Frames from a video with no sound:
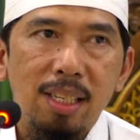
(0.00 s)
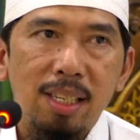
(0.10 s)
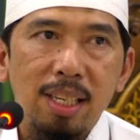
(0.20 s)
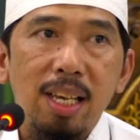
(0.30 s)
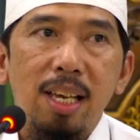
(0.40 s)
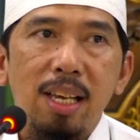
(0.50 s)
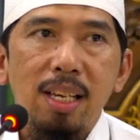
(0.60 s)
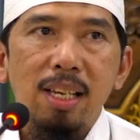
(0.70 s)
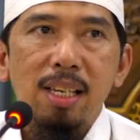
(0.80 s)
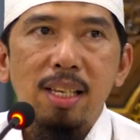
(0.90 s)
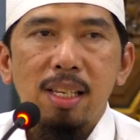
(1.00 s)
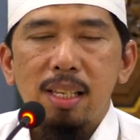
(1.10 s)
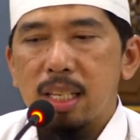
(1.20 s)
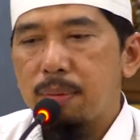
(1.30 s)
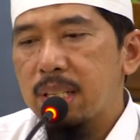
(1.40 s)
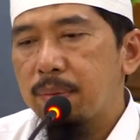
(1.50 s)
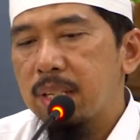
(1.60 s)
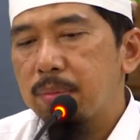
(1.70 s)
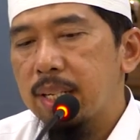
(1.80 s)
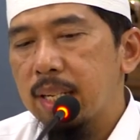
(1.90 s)
Iya, sama-sama
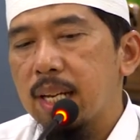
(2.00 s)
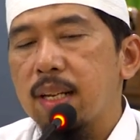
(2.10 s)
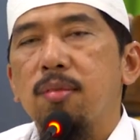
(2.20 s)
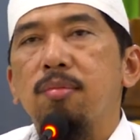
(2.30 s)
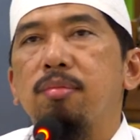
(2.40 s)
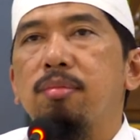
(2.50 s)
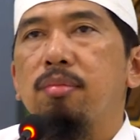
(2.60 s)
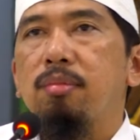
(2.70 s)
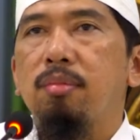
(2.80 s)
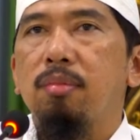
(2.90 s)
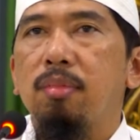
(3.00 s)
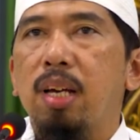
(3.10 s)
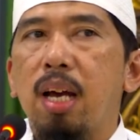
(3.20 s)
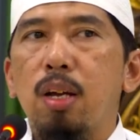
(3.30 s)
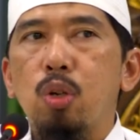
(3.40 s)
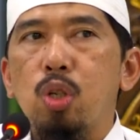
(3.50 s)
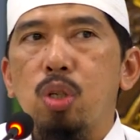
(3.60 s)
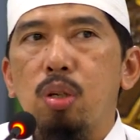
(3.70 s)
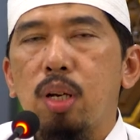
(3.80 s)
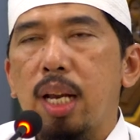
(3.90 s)
diberikan. Enggak
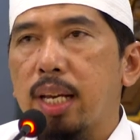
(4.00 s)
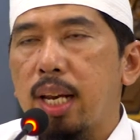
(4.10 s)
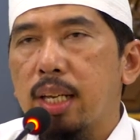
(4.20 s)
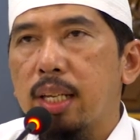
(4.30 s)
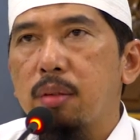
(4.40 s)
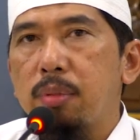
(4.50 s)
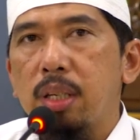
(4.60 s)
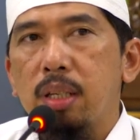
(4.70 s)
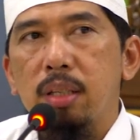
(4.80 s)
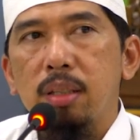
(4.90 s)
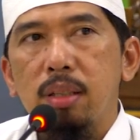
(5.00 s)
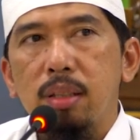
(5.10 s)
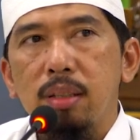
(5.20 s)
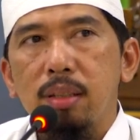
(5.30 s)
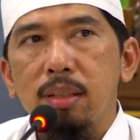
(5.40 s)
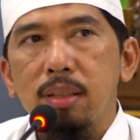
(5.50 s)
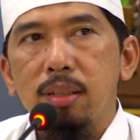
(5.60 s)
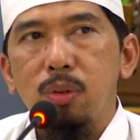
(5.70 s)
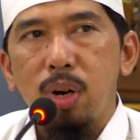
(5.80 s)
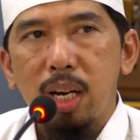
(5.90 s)
harus laki-laki lebih
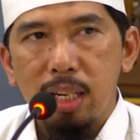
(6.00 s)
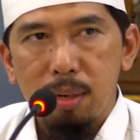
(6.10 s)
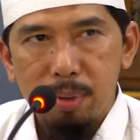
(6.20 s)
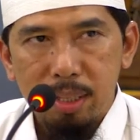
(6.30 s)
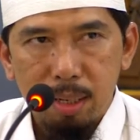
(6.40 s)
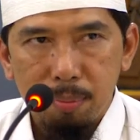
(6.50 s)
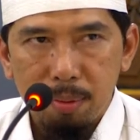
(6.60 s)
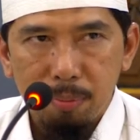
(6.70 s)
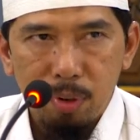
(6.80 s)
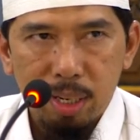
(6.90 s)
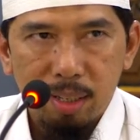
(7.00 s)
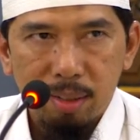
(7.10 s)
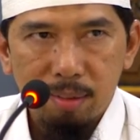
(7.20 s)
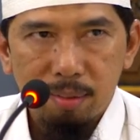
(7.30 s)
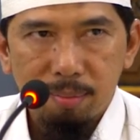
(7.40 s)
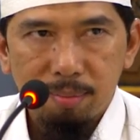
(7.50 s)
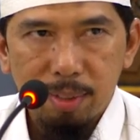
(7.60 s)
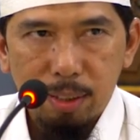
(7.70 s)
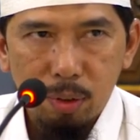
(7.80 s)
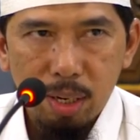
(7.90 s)
dua kali lipat dari perempuan
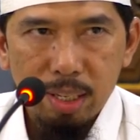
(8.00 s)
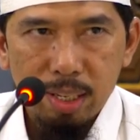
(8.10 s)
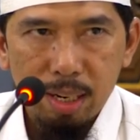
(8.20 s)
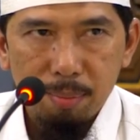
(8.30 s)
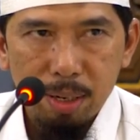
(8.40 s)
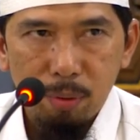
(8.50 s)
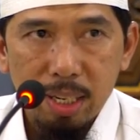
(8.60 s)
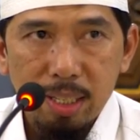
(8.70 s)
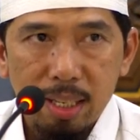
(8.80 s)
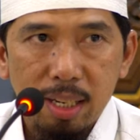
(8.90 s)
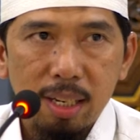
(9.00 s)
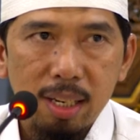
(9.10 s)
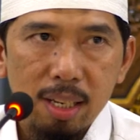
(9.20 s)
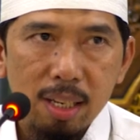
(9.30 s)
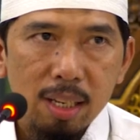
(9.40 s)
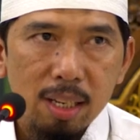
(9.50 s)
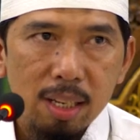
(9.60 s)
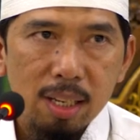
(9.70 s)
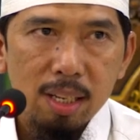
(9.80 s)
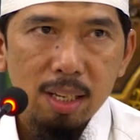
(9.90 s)
itu hanya dalam hal warisan
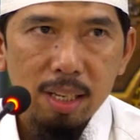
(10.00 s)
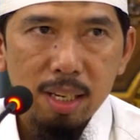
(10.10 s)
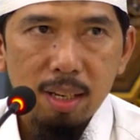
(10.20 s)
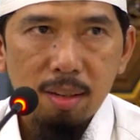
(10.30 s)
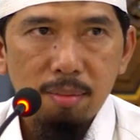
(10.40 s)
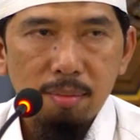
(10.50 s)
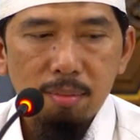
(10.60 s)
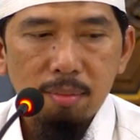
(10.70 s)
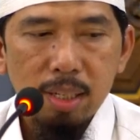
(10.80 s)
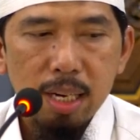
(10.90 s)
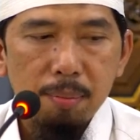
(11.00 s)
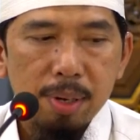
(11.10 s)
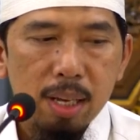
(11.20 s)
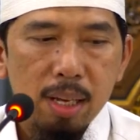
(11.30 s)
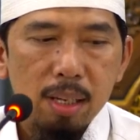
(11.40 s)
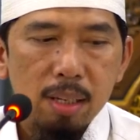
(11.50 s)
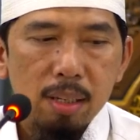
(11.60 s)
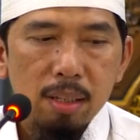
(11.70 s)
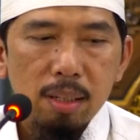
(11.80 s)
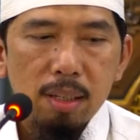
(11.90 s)
ya kenapa
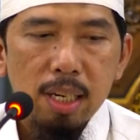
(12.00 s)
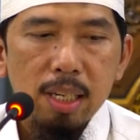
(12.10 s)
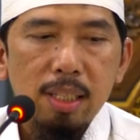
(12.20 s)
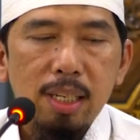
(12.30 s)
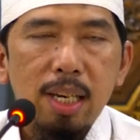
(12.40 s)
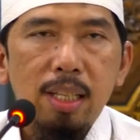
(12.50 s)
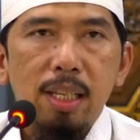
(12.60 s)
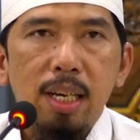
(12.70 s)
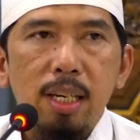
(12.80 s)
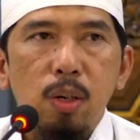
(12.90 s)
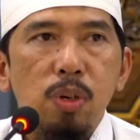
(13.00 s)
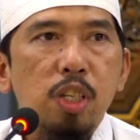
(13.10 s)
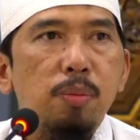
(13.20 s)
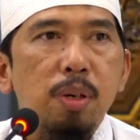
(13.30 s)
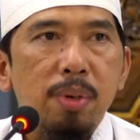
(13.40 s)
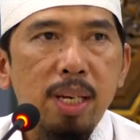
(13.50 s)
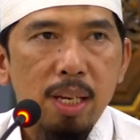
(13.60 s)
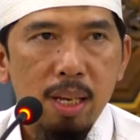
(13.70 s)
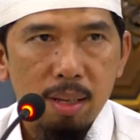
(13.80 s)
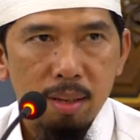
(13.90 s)
karena terkait dengan kewajiban mereka